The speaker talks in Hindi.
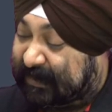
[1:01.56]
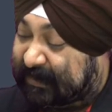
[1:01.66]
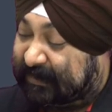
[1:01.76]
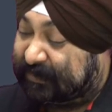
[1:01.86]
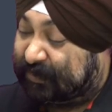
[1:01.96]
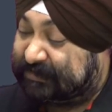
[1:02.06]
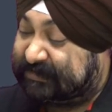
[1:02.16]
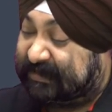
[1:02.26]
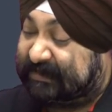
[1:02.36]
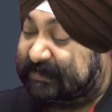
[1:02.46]
कल
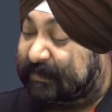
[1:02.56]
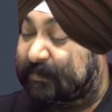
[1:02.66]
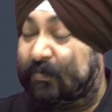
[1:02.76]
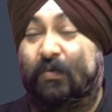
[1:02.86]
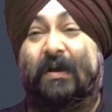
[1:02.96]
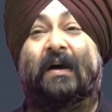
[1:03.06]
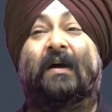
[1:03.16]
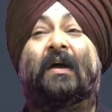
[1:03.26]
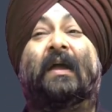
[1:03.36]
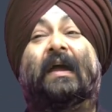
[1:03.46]
कॉस्टिंग का सब होगा
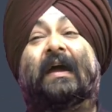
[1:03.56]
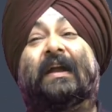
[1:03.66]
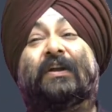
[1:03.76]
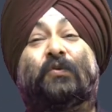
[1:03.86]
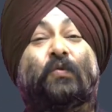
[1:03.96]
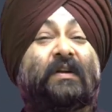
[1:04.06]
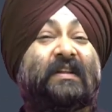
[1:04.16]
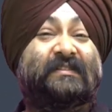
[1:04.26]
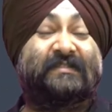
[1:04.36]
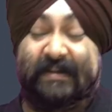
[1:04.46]
एंड ट्वेंटी
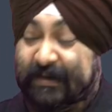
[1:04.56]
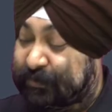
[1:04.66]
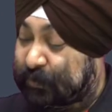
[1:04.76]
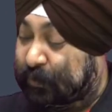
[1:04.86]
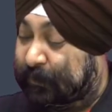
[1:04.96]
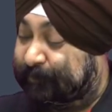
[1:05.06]
सेकेंड को